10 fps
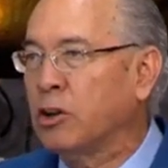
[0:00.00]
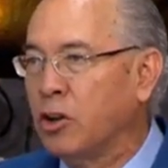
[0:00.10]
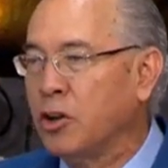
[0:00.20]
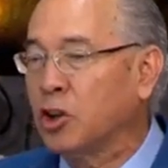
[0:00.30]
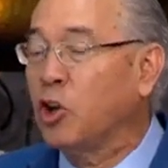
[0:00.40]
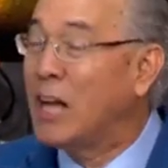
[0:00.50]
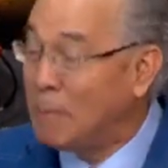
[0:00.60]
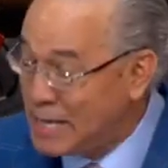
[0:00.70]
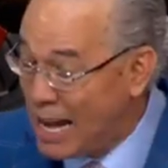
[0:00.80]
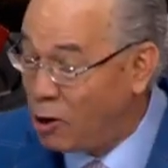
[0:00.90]
que estoy yo,
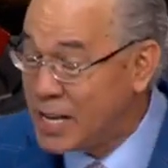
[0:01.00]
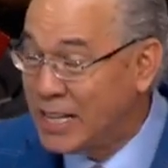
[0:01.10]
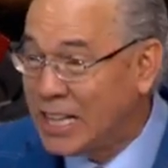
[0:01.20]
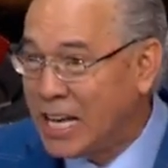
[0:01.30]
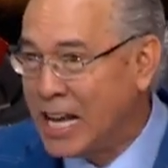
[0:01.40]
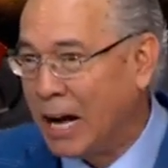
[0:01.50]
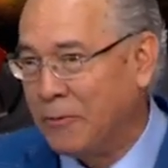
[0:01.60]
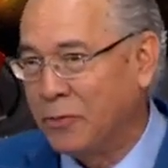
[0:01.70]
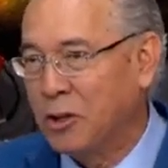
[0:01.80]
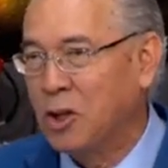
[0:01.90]
todavía hoy en día
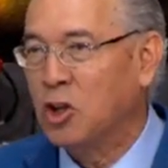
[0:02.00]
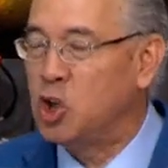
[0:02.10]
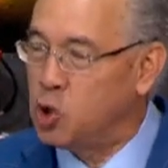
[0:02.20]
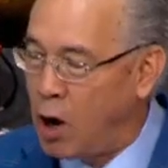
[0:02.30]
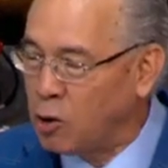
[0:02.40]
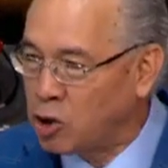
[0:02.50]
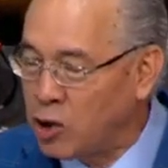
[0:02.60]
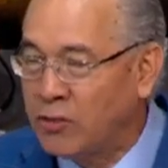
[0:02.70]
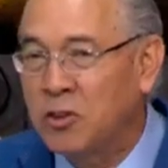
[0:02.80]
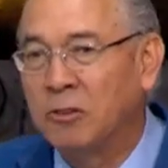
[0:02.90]
yo hago esta
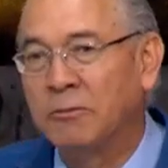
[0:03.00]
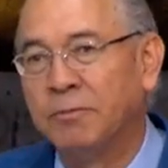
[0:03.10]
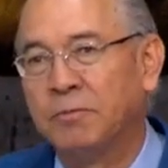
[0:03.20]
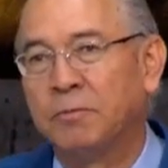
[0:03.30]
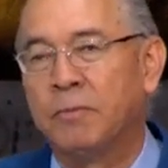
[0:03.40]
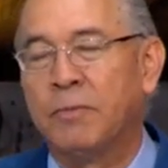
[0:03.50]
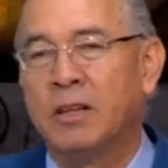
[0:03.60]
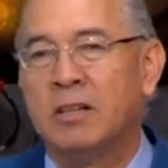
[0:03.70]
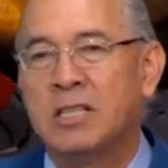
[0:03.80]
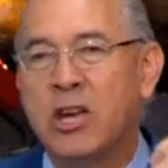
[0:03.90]
oración.
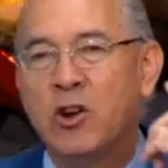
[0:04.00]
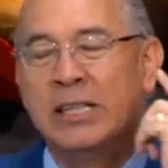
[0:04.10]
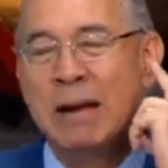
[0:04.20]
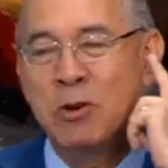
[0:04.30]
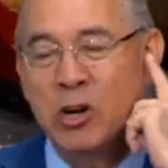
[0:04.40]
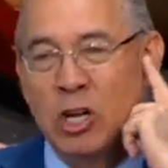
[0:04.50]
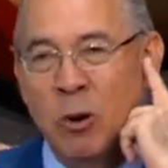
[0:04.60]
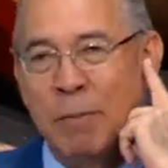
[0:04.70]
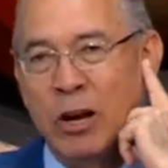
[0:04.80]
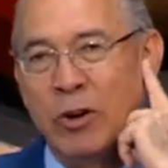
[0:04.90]
Señor, dame
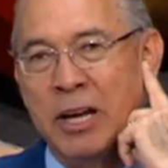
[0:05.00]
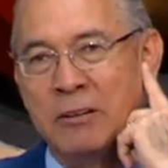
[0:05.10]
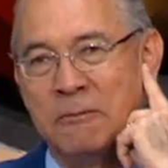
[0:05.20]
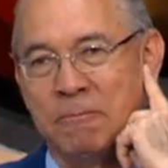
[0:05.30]
oídos para oír.